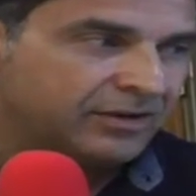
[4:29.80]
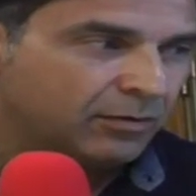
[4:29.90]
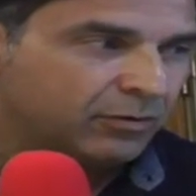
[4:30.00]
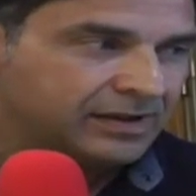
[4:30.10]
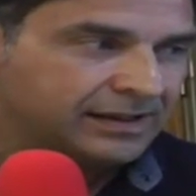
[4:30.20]

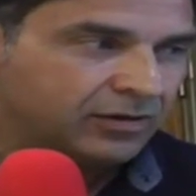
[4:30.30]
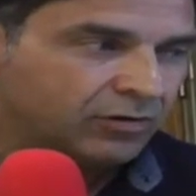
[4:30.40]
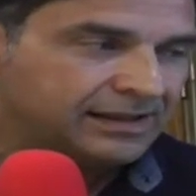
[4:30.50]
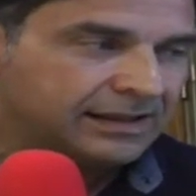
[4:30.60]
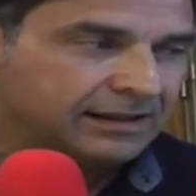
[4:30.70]
diciamo, questi
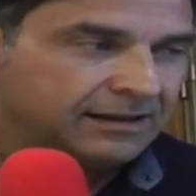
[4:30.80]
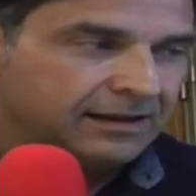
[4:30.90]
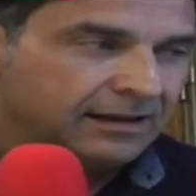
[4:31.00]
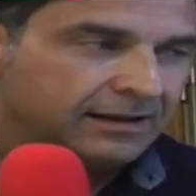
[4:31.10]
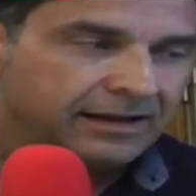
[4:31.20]
costi
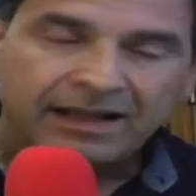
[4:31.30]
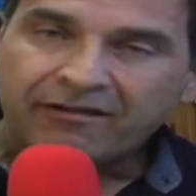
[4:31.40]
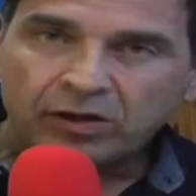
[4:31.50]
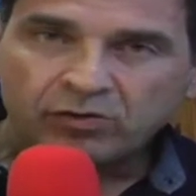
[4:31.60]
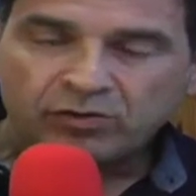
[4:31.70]
che
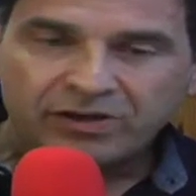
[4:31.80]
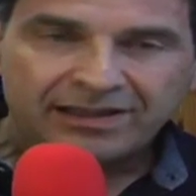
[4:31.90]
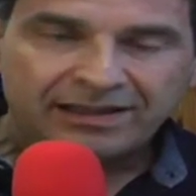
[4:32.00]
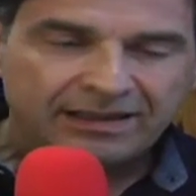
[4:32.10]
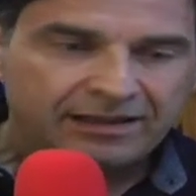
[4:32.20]
gravano sui
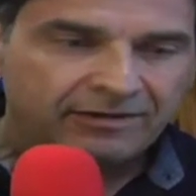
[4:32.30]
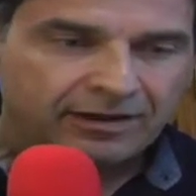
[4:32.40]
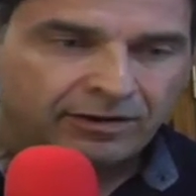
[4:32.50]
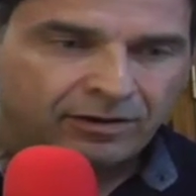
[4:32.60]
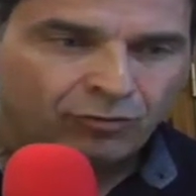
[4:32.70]
cittadini
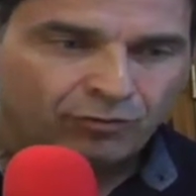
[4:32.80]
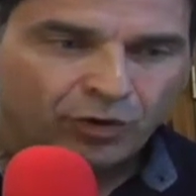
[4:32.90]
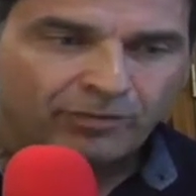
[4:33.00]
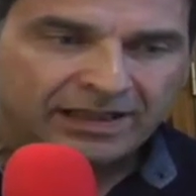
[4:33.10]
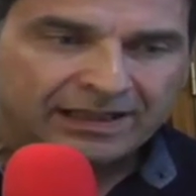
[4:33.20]
vengano un
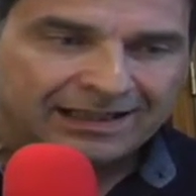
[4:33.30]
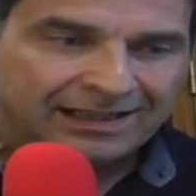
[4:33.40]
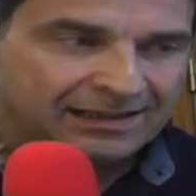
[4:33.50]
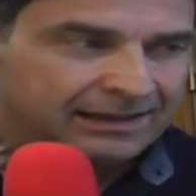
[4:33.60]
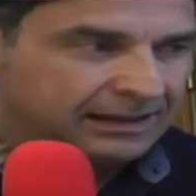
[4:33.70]
po'
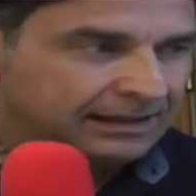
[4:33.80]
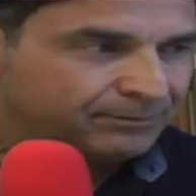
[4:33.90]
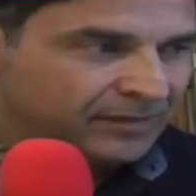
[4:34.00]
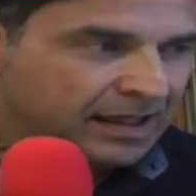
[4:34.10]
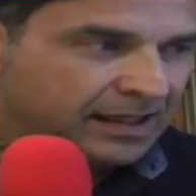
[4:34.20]
mitigati
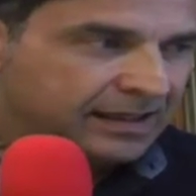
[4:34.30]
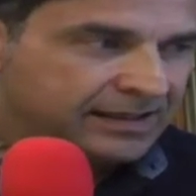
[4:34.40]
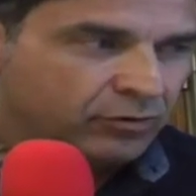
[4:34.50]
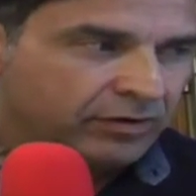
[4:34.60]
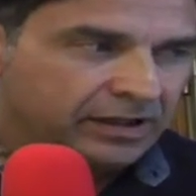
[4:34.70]

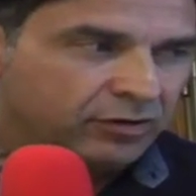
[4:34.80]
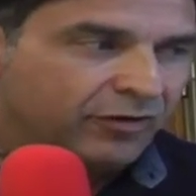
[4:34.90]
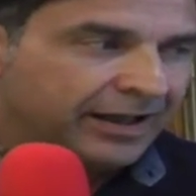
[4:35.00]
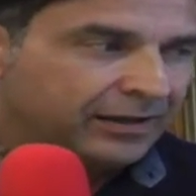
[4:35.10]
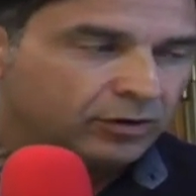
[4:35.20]
dall'azione del
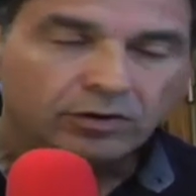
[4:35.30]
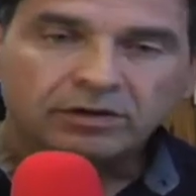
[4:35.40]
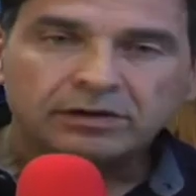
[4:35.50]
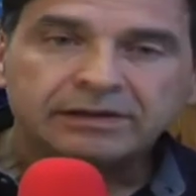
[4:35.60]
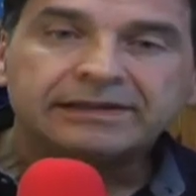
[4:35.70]

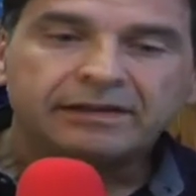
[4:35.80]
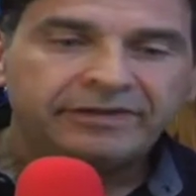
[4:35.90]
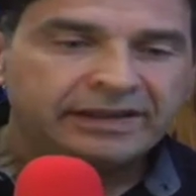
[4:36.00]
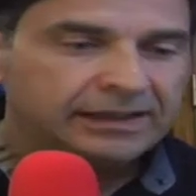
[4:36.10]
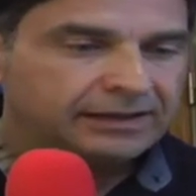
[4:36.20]
governo. Eh,
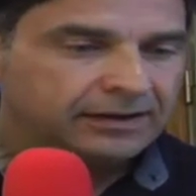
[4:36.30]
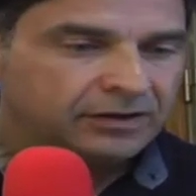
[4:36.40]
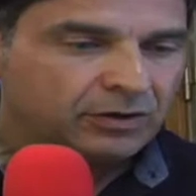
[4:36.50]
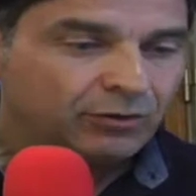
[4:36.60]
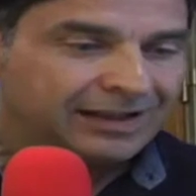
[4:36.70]
Salvini
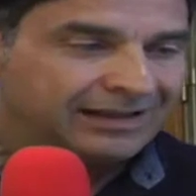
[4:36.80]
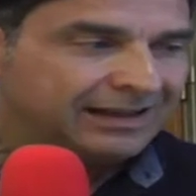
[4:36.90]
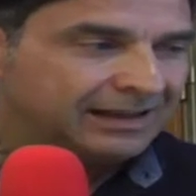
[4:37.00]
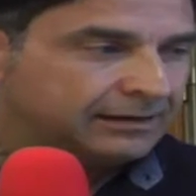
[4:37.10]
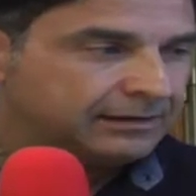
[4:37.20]
diciamo, e la
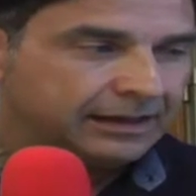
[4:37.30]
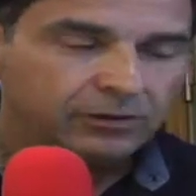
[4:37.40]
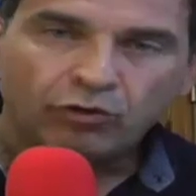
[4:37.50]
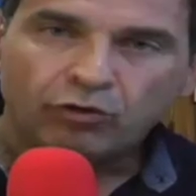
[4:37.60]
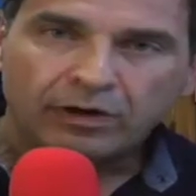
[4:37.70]
Lega
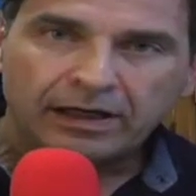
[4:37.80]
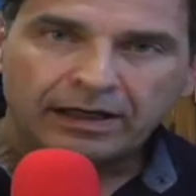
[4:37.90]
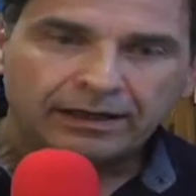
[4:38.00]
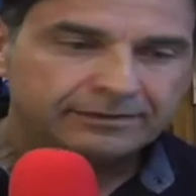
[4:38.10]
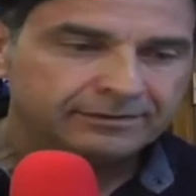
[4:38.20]
tengono
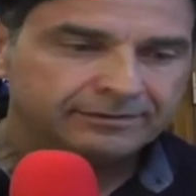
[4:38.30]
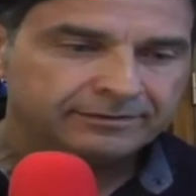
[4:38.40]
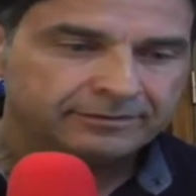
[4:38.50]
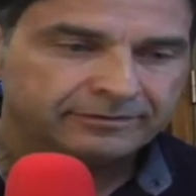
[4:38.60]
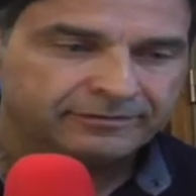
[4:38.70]
a mh,
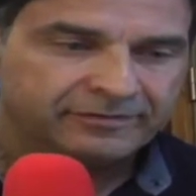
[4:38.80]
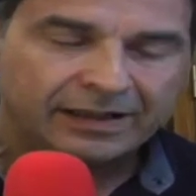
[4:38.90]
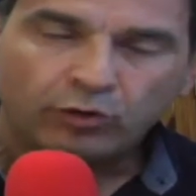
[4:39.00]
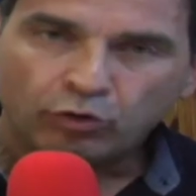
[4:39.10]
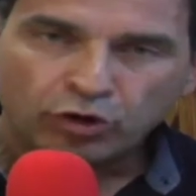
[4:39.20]
mm,
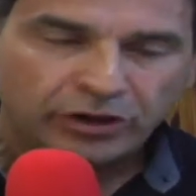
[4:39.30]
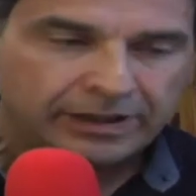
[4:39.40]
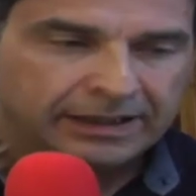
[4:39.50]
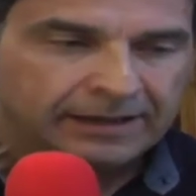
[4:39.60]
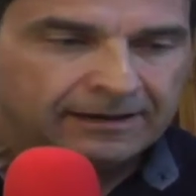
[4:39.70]
far
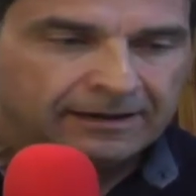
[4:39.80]
conoscere